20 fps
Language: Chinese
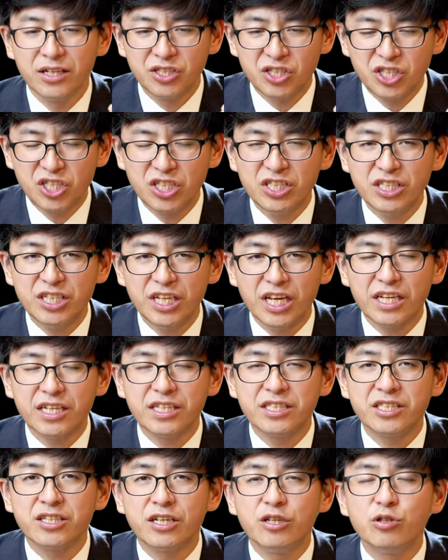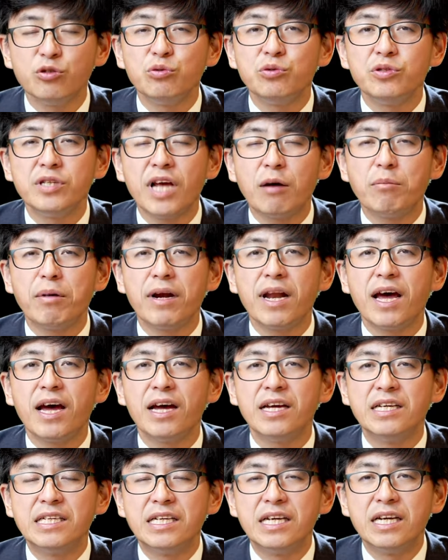纪念神与亚伯拉
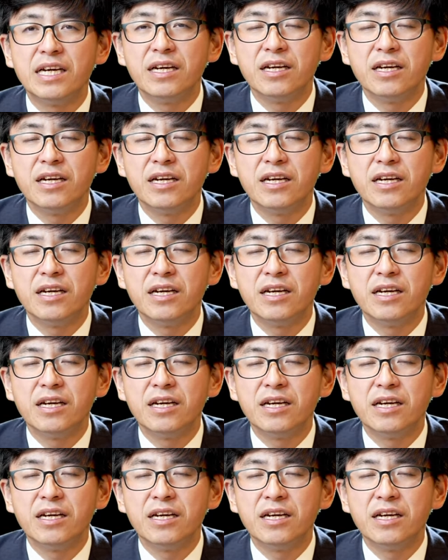罕，